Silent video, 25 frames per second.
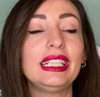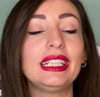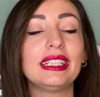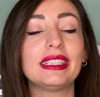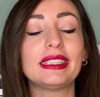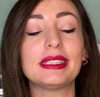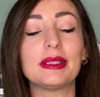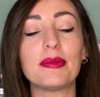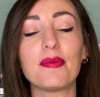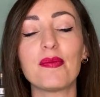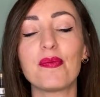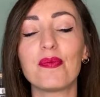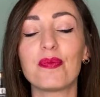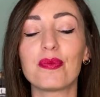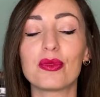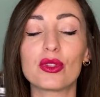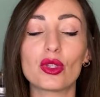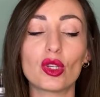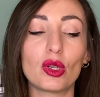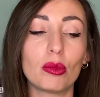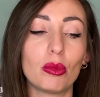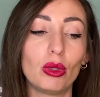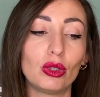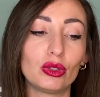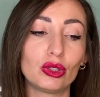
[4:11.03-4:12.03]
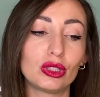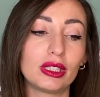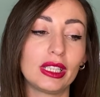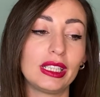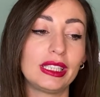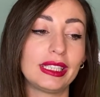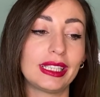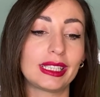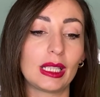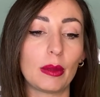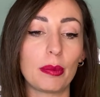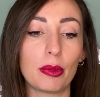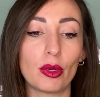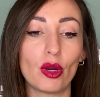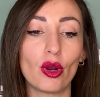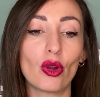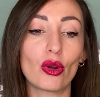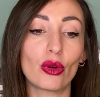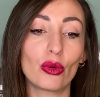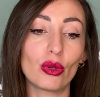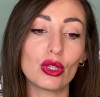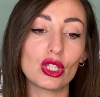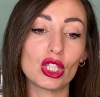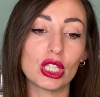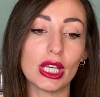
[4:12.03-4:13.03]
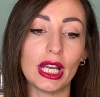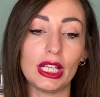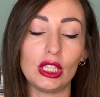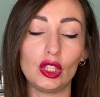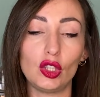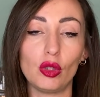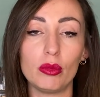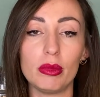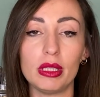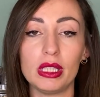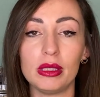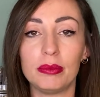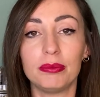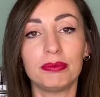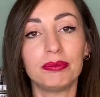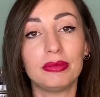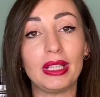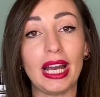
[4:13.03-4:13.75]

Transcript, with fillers: um, sono molto tentata, però conoscendomi